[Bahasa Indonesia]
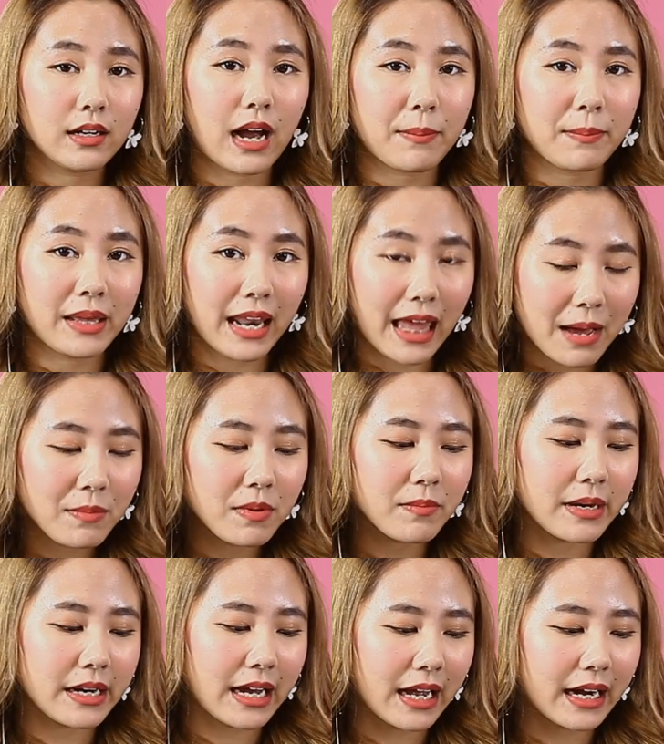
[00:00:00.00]
Camilla
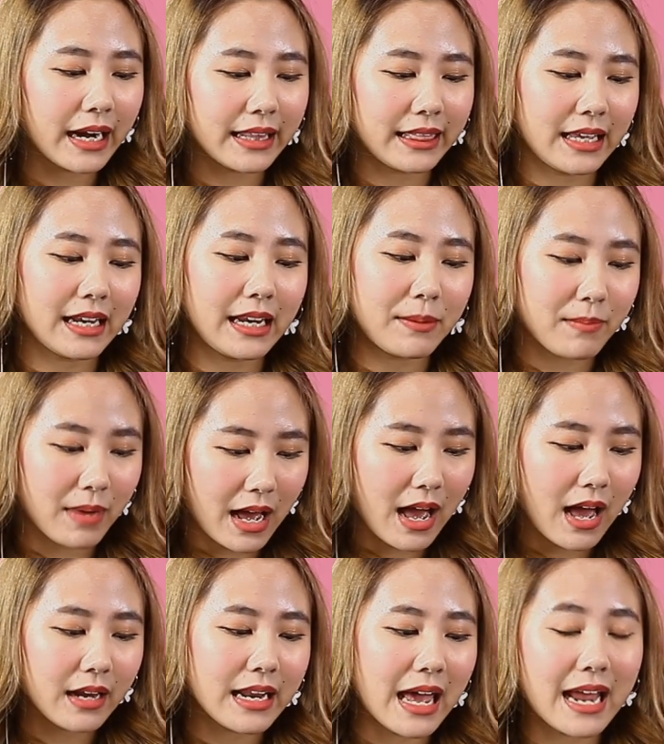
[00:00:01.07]
memberikan rating 5
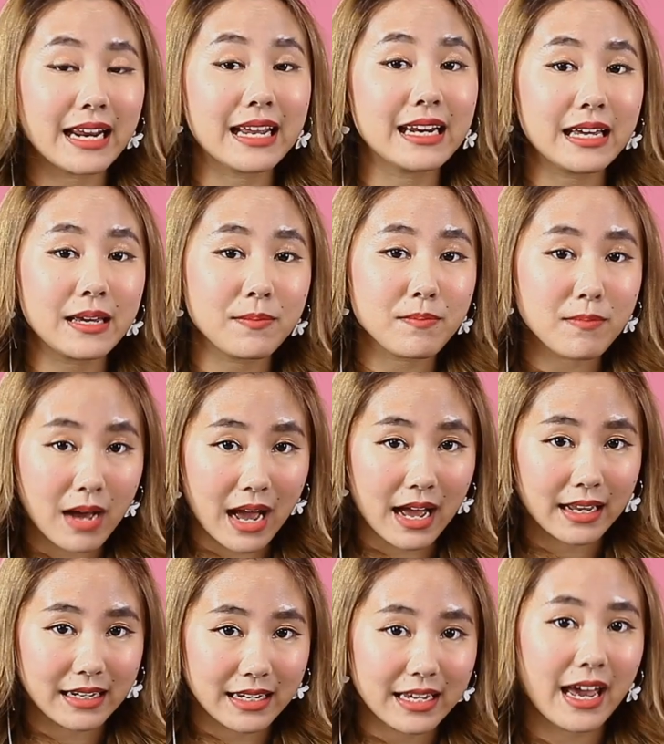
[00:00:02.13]
dari 5
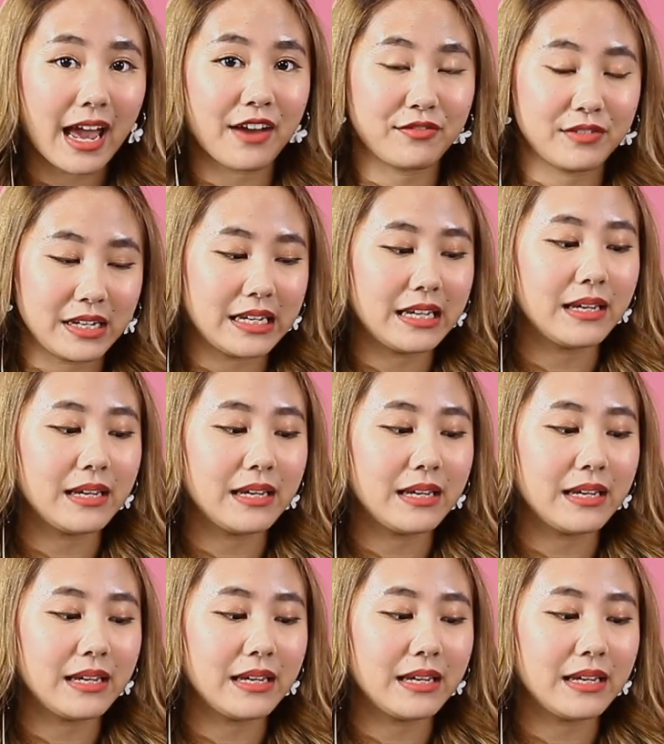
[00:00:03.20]
di FD